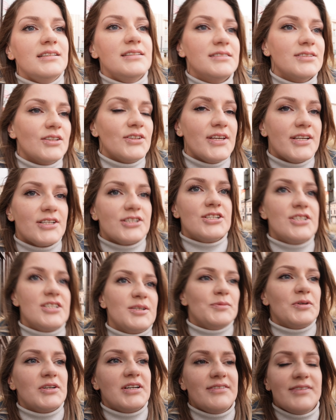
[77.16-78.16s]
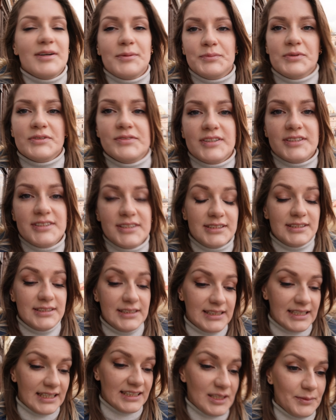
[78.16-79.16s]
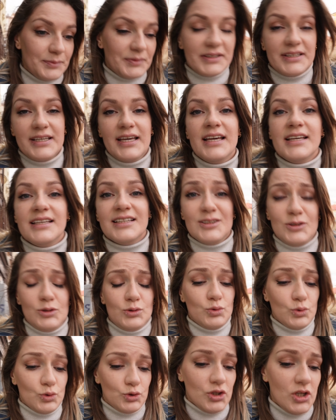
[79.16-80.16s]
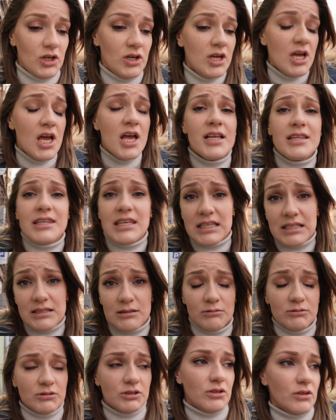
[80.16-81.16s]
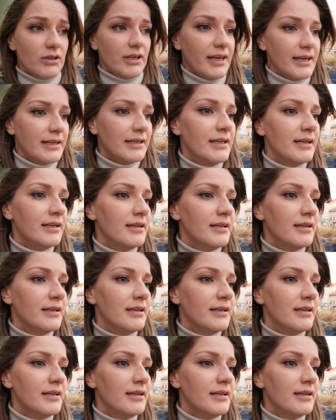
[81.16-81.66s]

I co jeszcze mogę Wam powiedzieć? Tych kanapek jest dużo, nie są drogie,